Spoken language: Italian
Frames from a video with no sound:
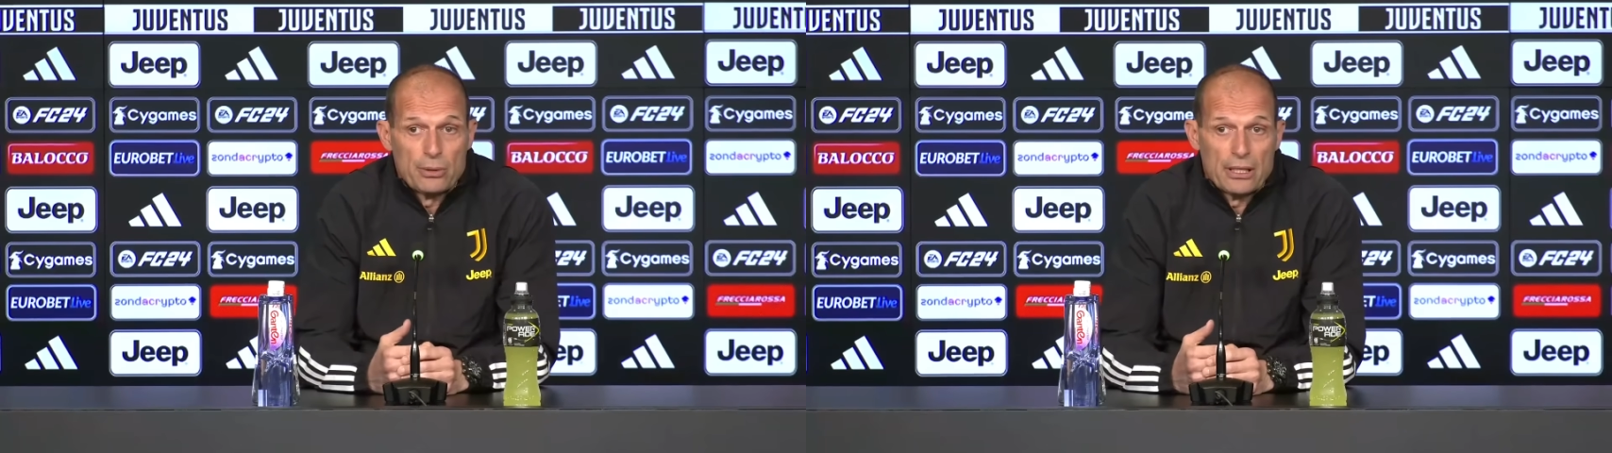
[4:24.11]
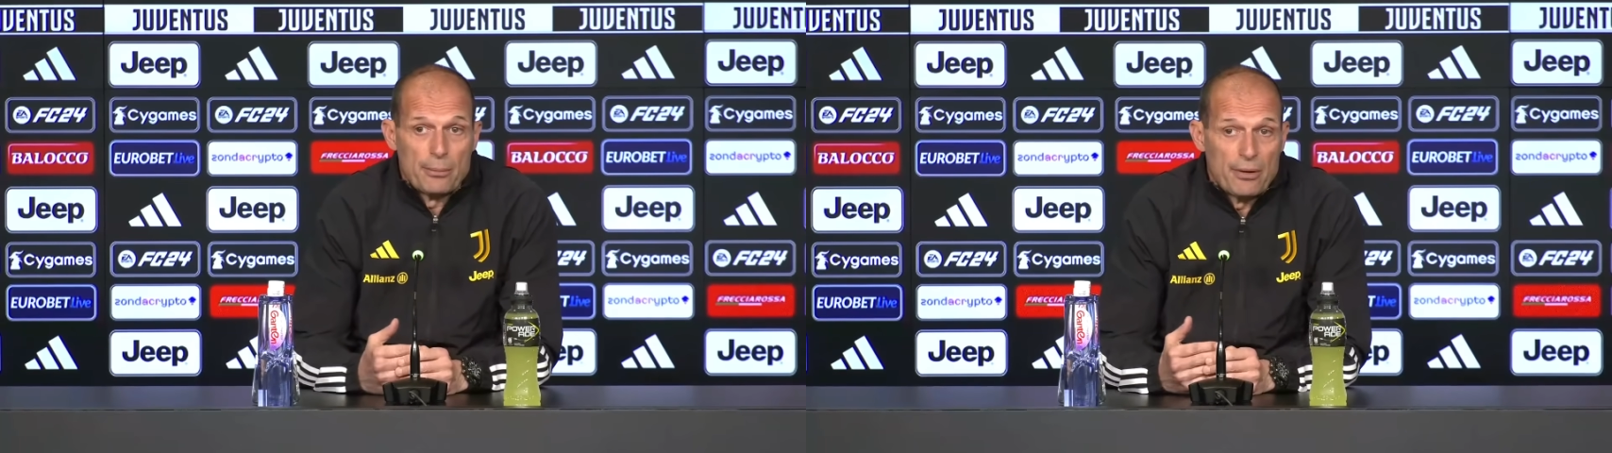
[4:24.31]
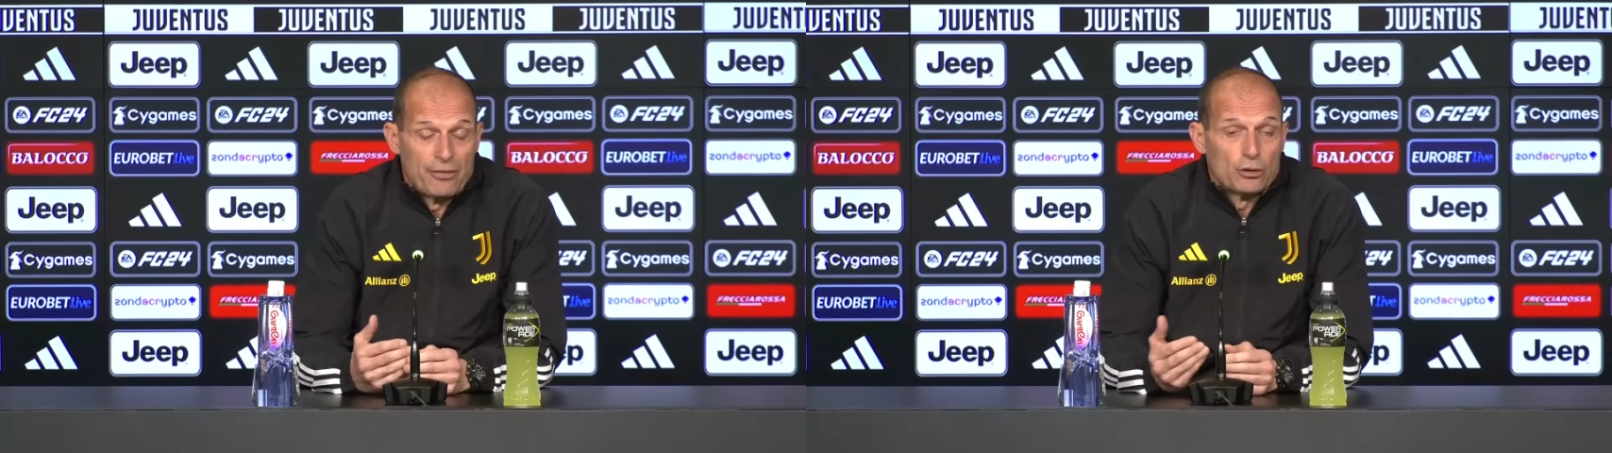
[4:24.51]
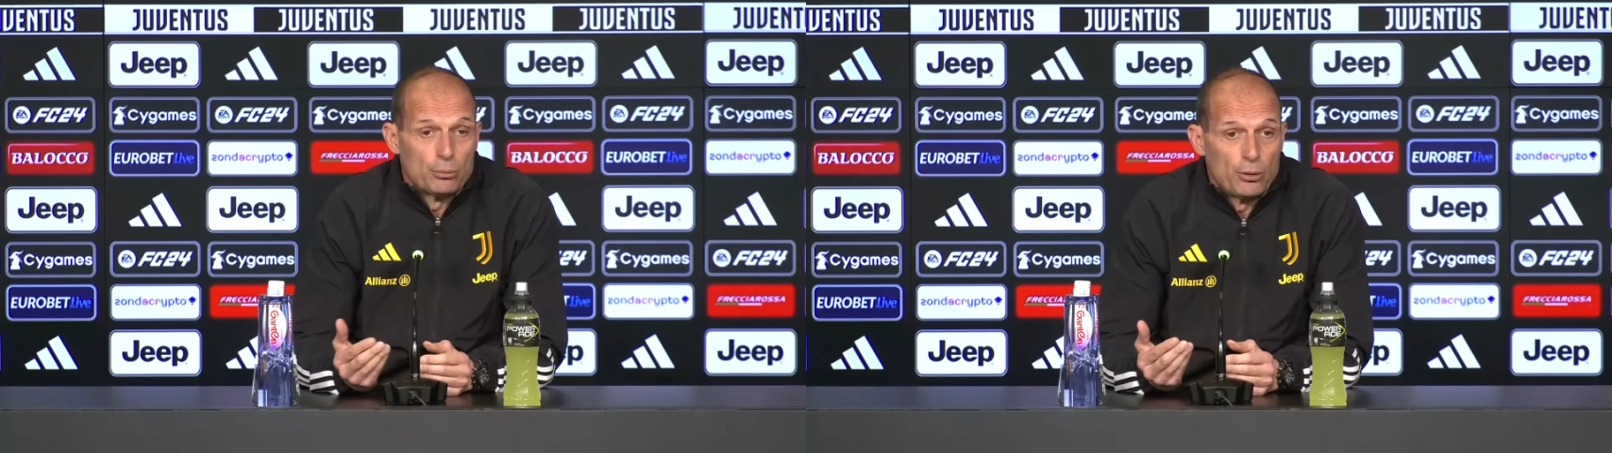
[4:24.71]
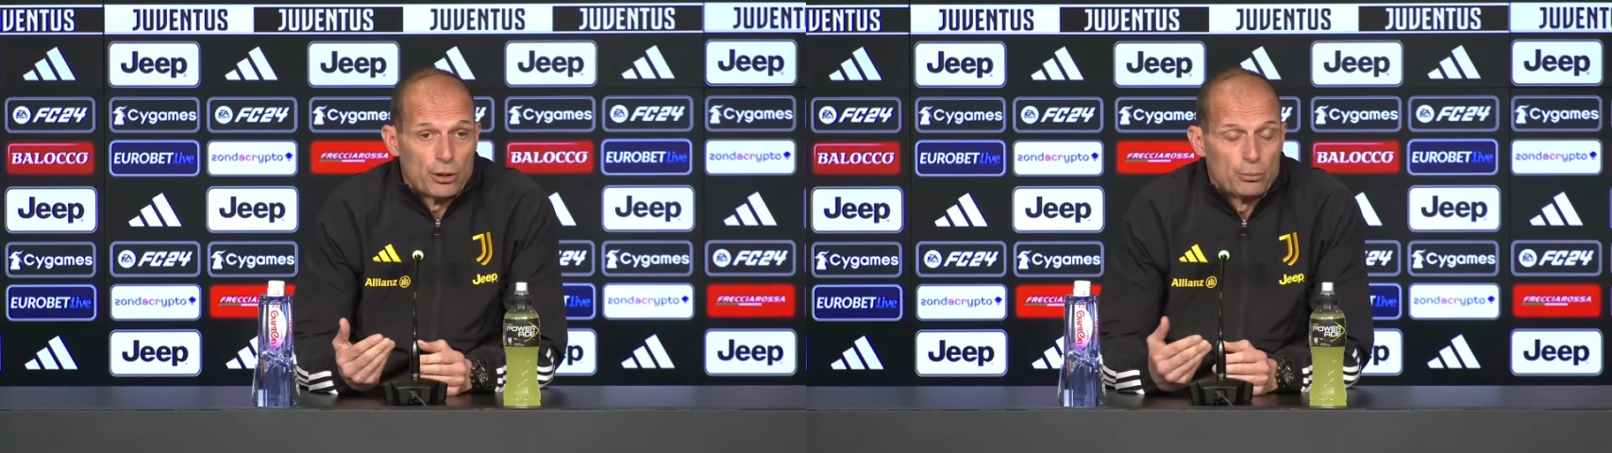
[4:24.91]
perché abbiamo fatto
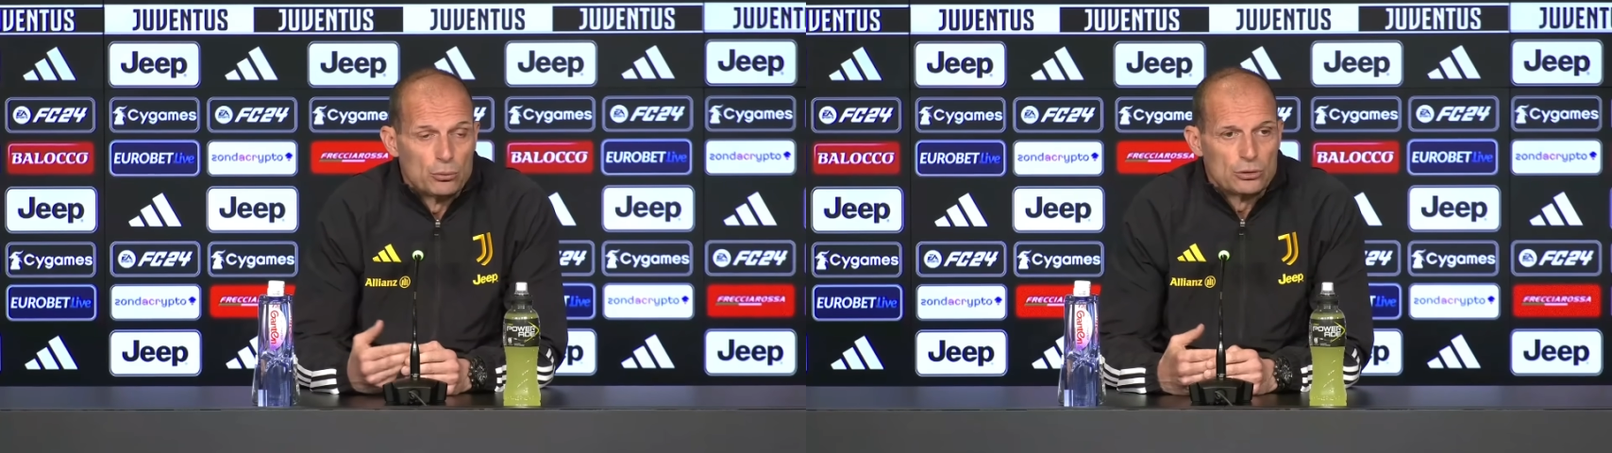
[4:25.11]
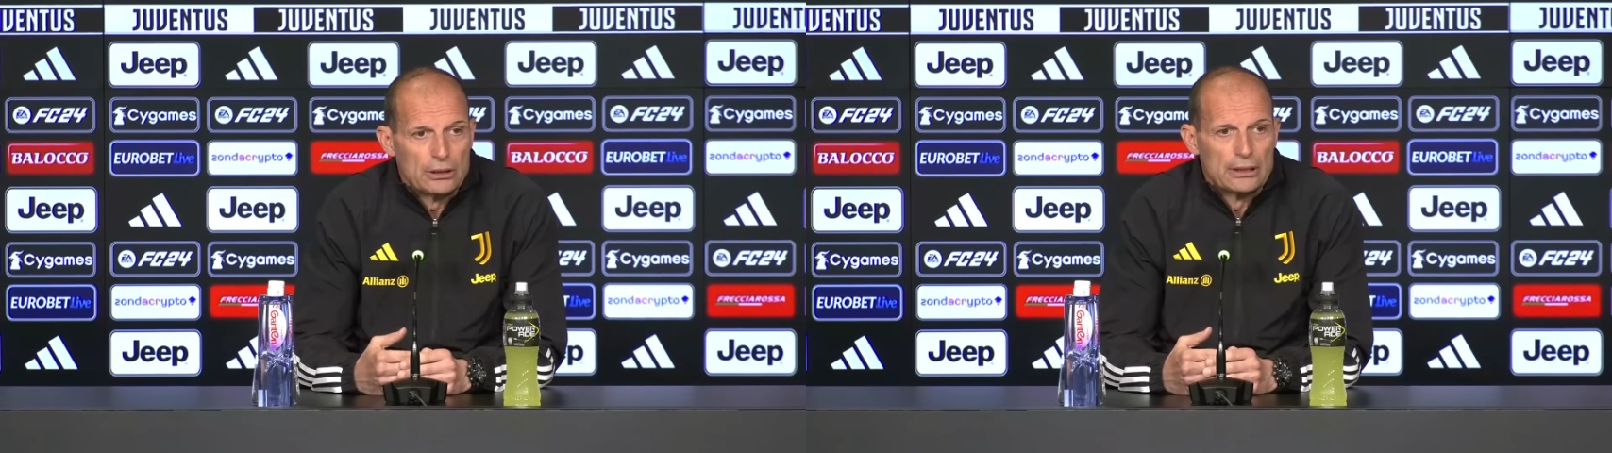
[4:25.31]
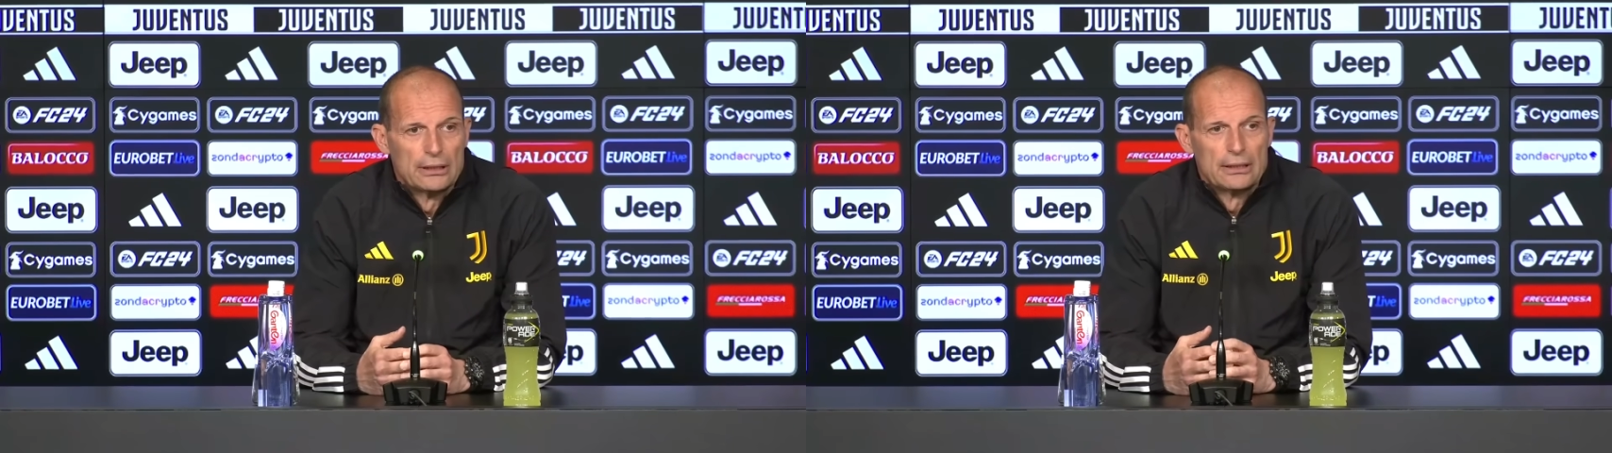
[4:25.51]
pochi punti,